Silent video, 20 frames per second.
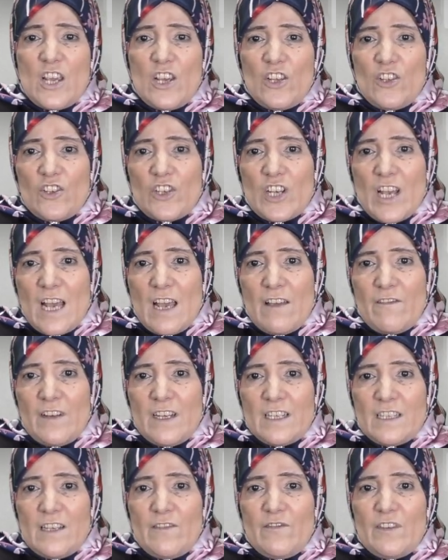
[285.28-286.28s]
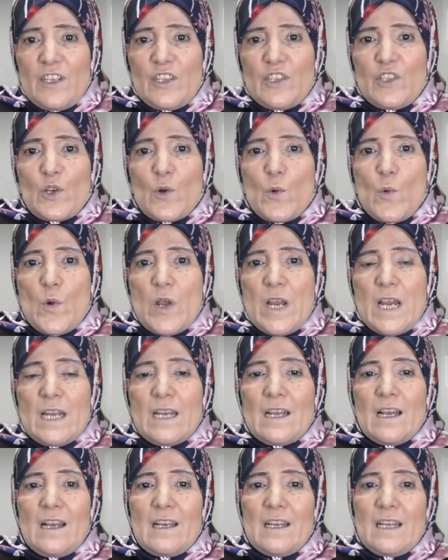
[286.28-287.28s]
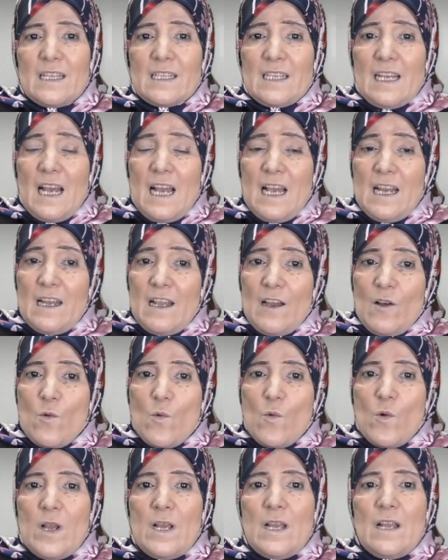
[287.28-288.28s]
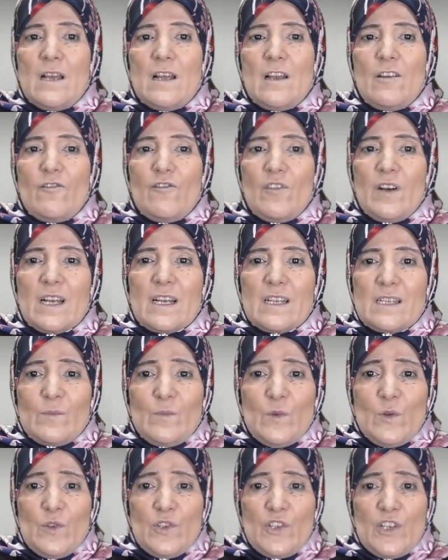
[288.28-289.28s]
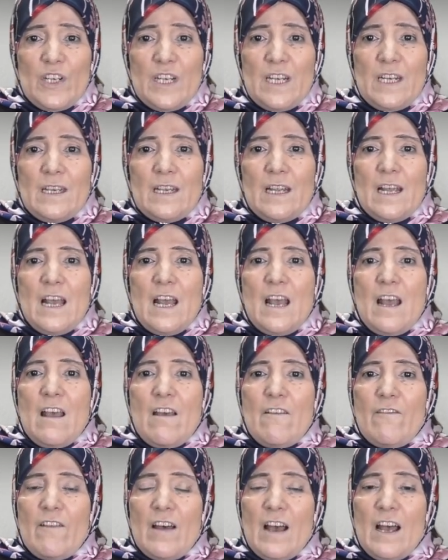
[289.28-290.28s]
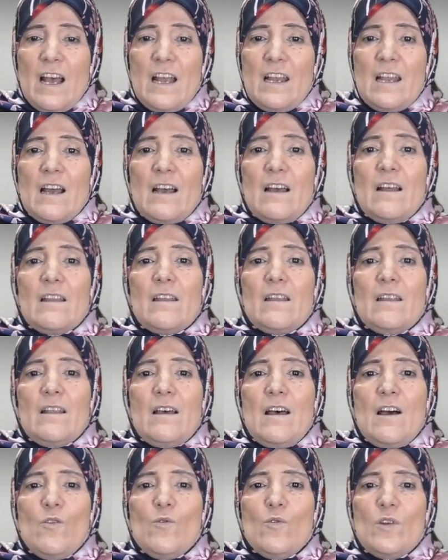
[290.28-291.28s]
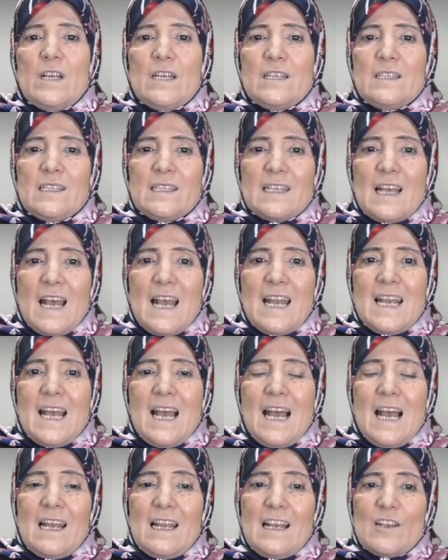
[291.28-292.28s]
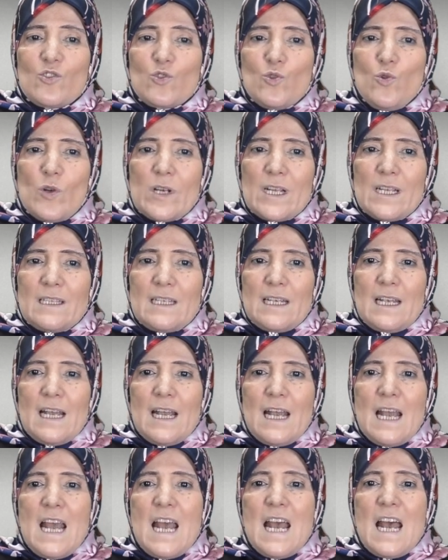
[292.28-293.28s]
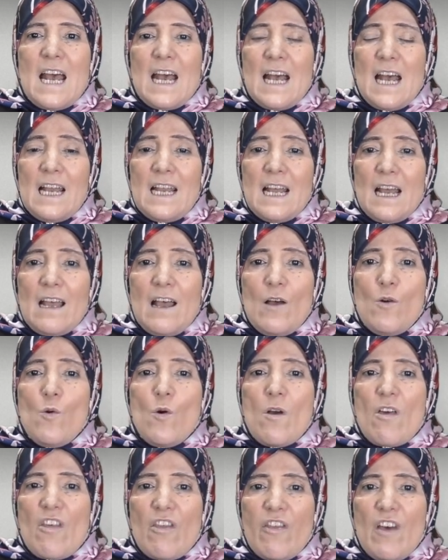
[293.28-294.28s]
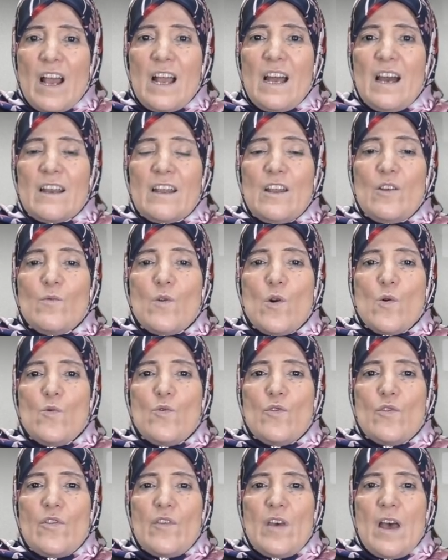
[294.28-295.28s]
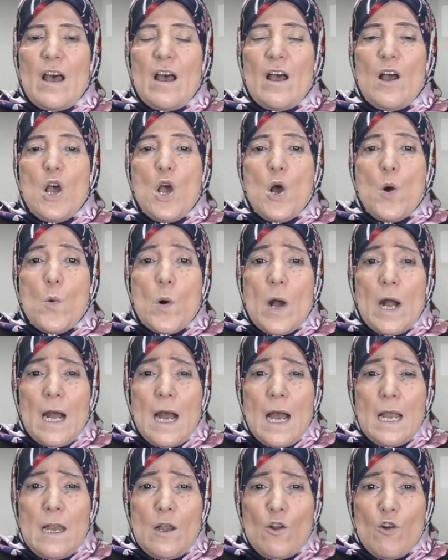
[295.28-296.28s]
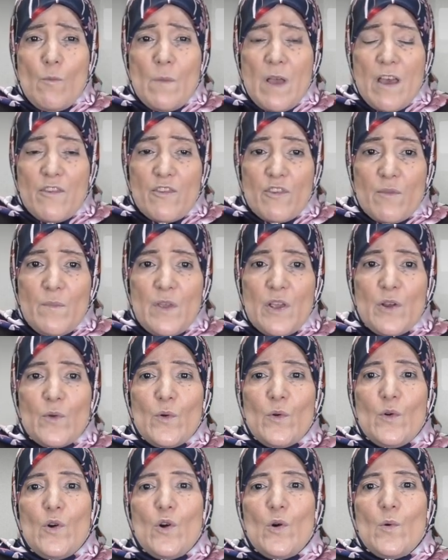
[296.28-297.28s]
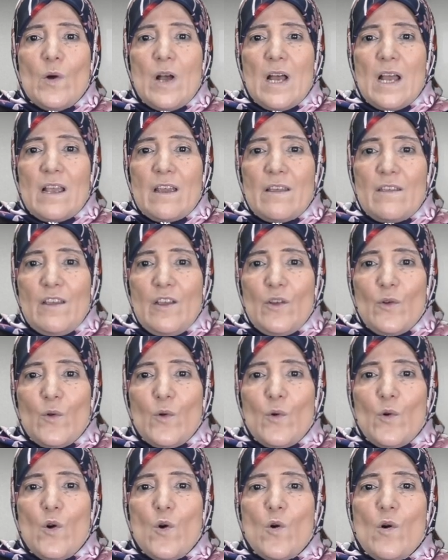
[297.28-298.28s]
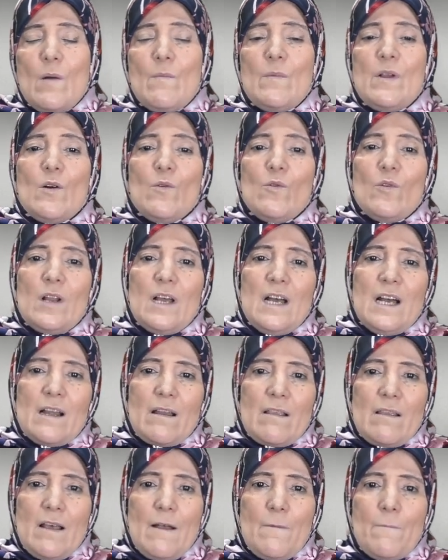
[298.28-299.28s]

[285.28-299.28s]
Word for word: إذ جاء في سفر التكوين الإصحاح الأول الفقرة 27 فخلق الله الإنسان على صورته خلقه ذكرا وأنثى وقال لهم أثمروا وأكثروا واملأوا الأرض